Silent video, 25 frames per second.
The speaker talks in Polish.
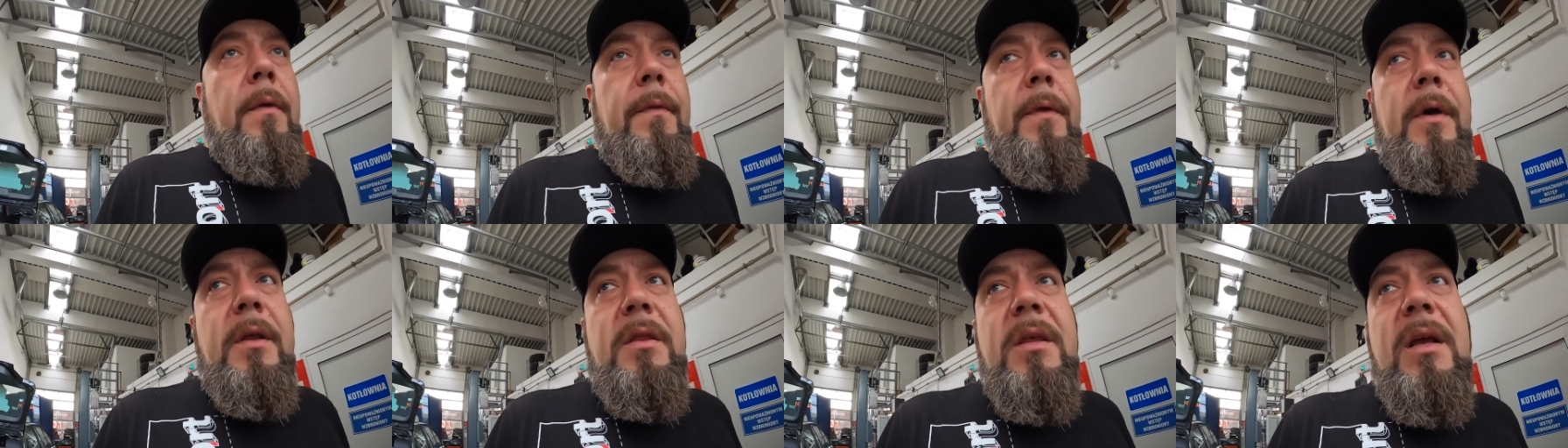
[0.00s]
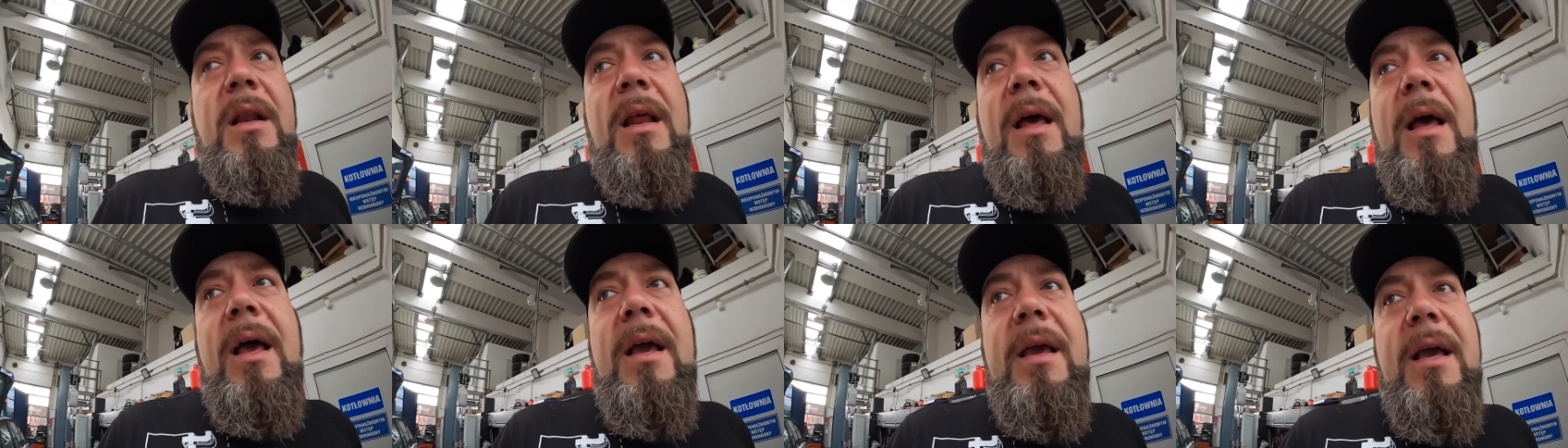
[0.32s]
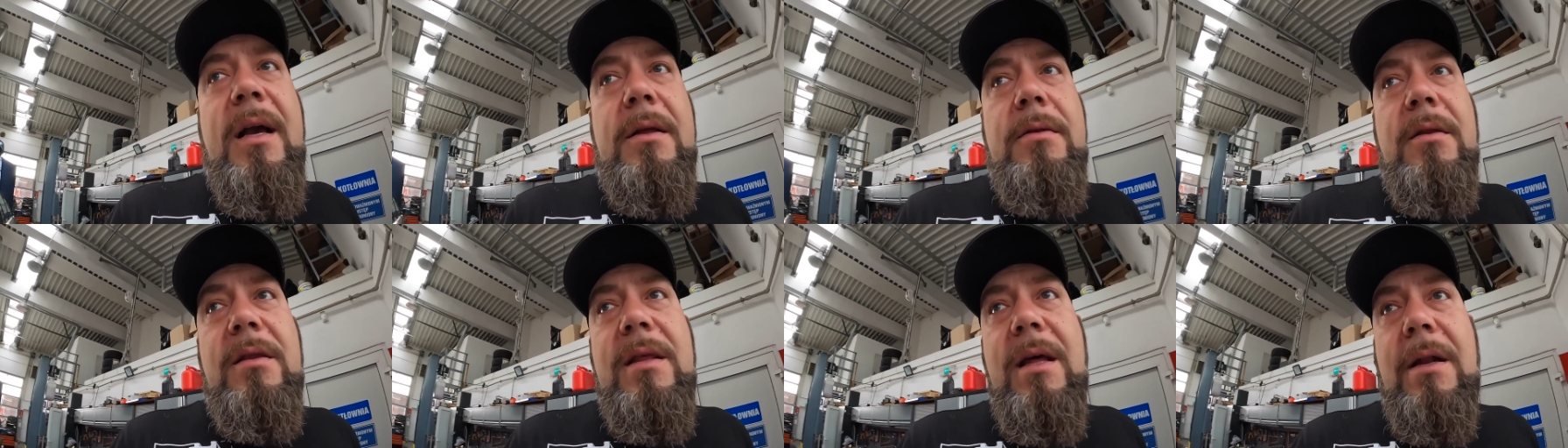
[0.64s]
No i tyle.
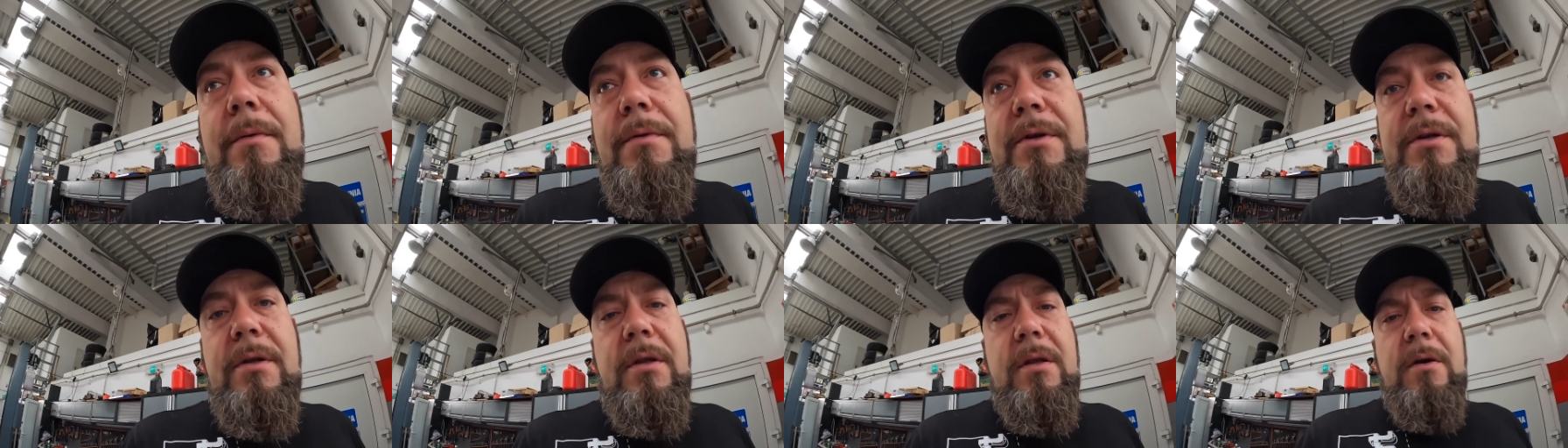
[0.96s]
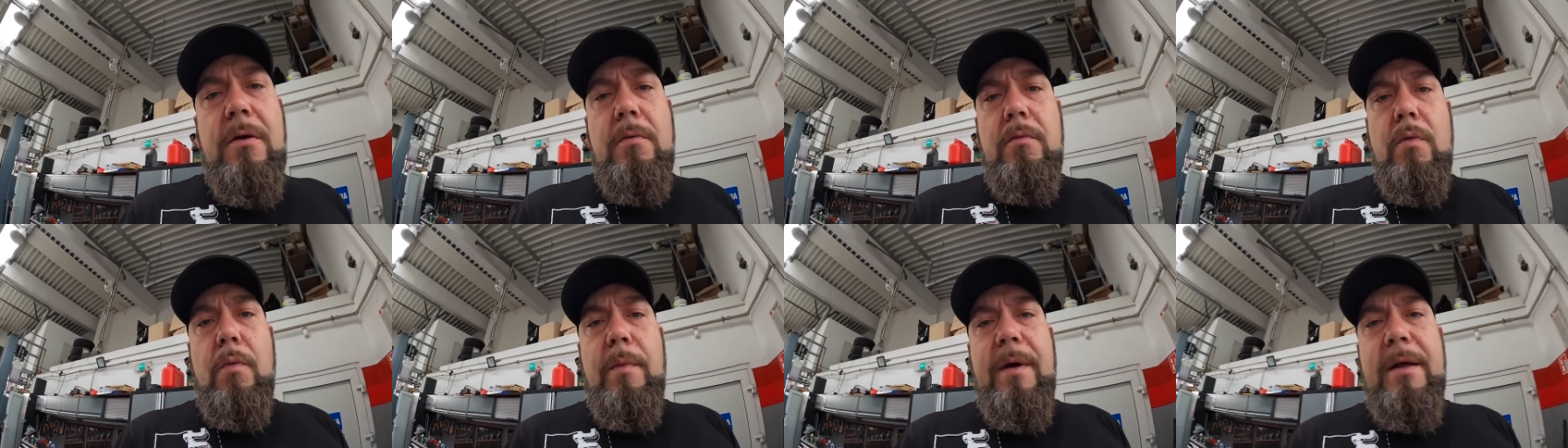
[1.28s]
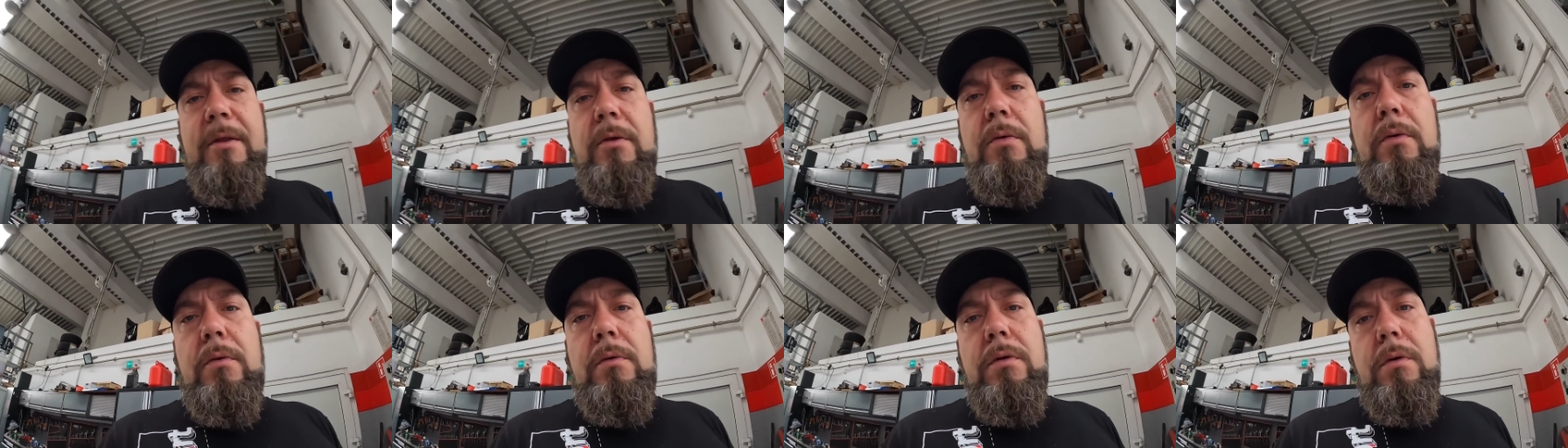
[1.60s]
Jak dotarłeś do tego
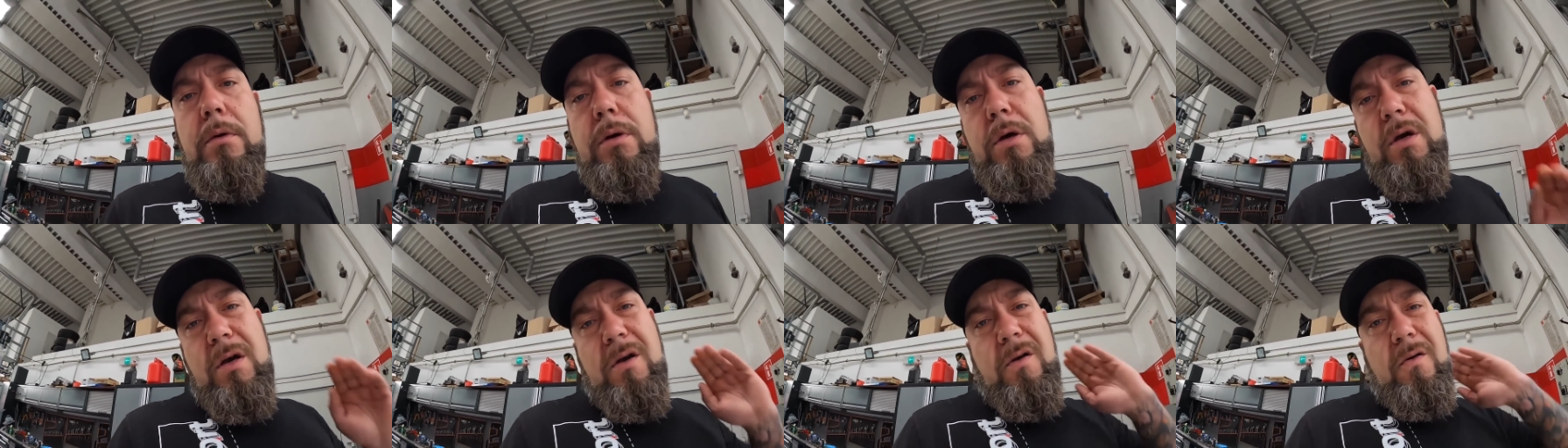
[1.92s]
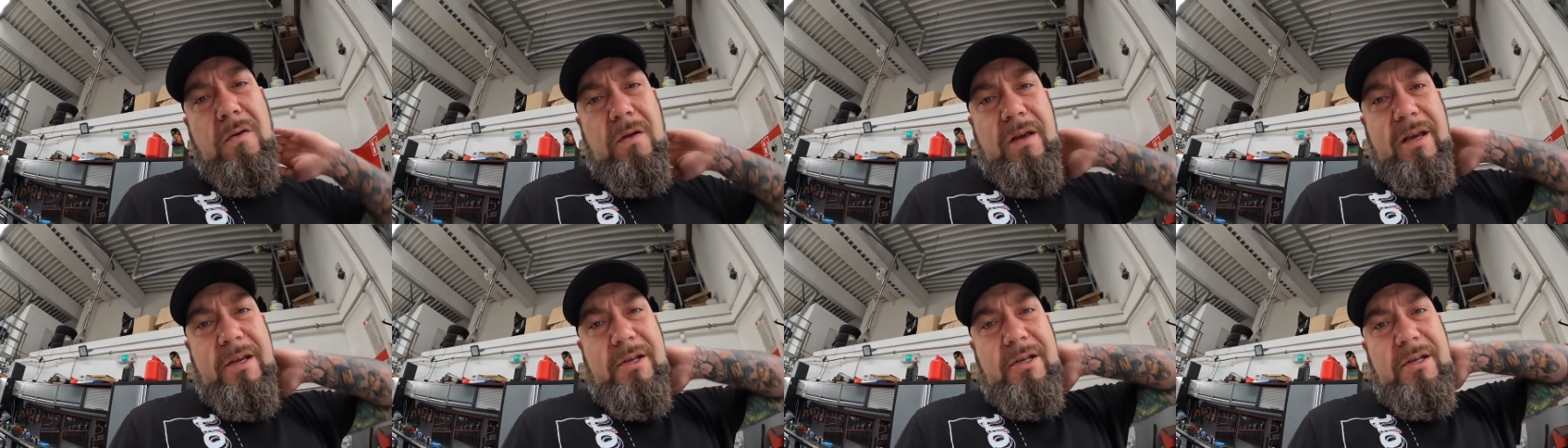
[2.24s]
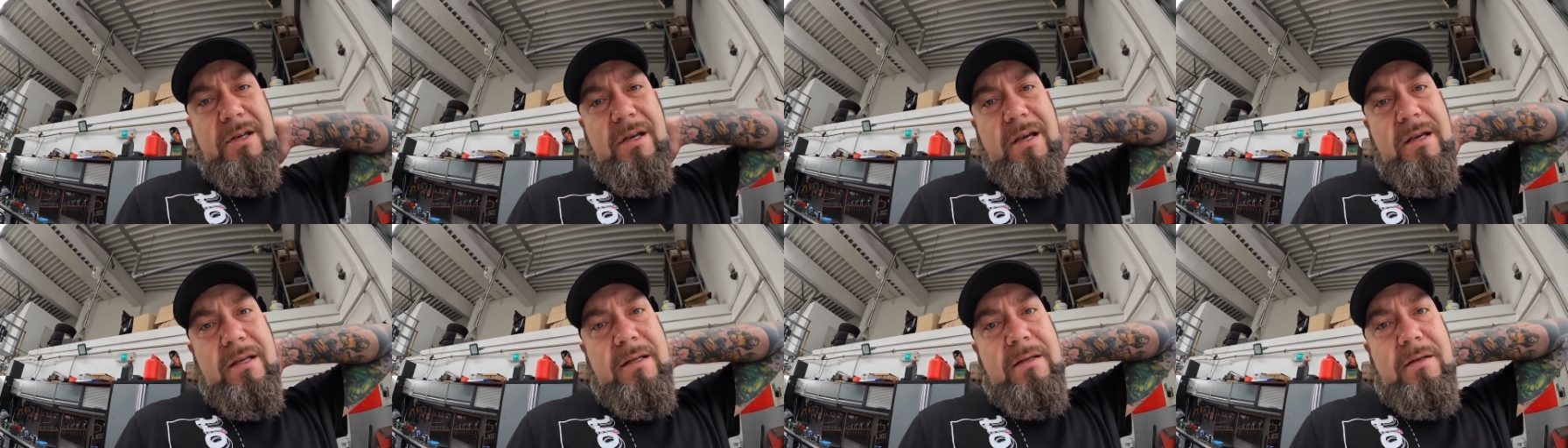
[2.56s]
momentu, to
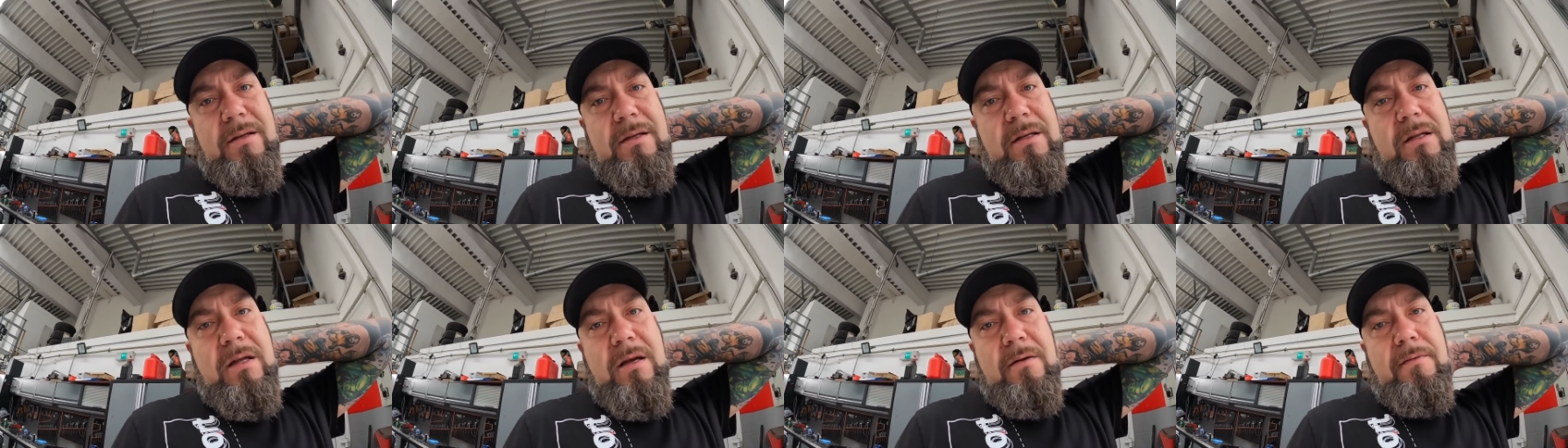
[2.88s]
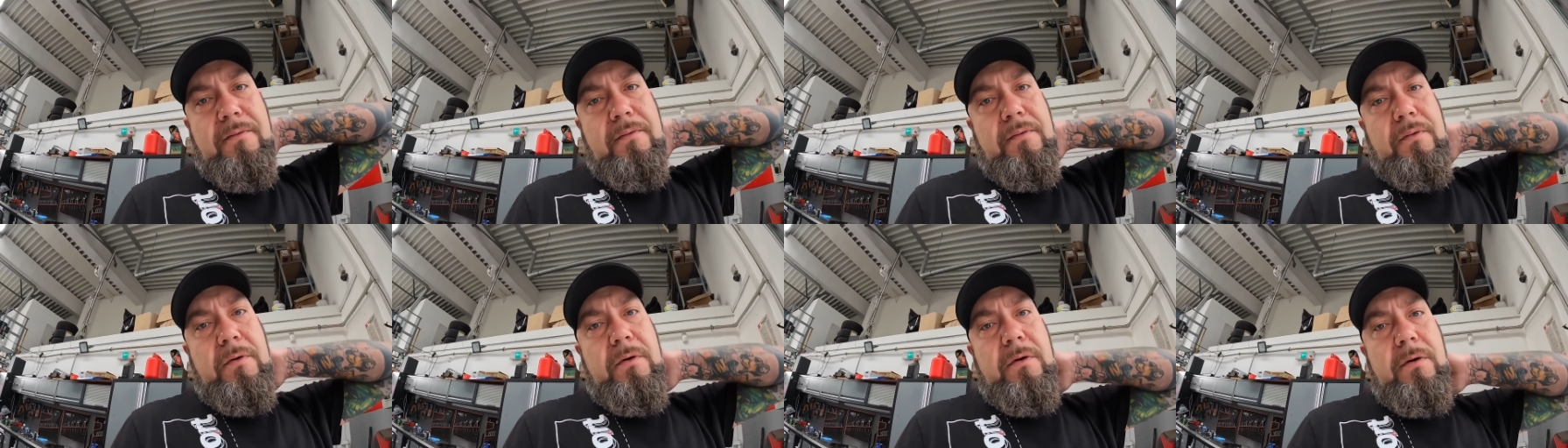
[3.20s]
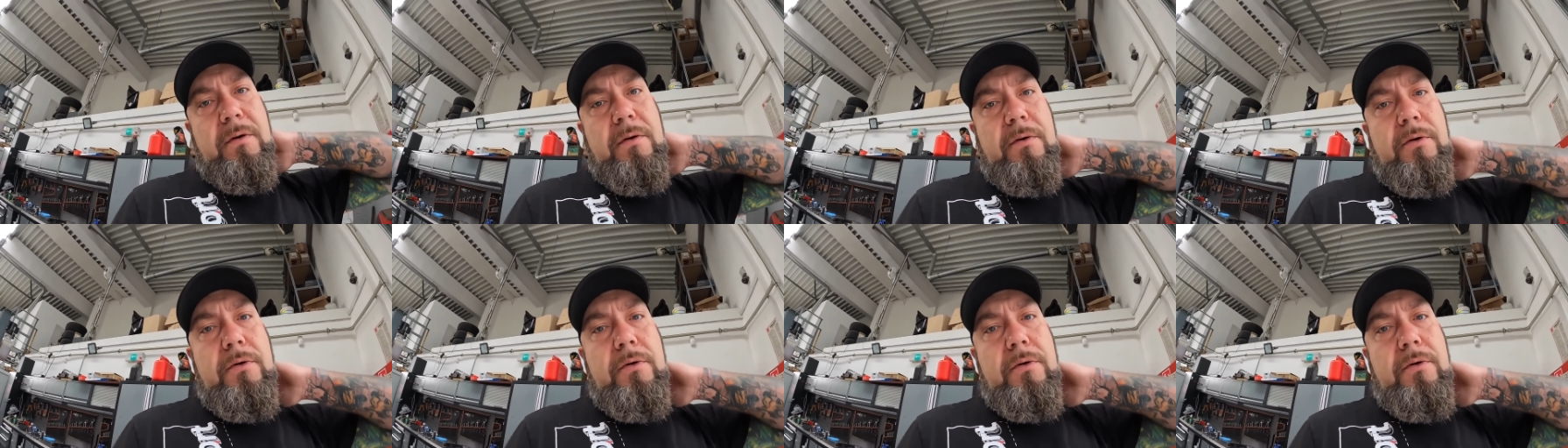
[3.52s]
koniecznie zostaw e,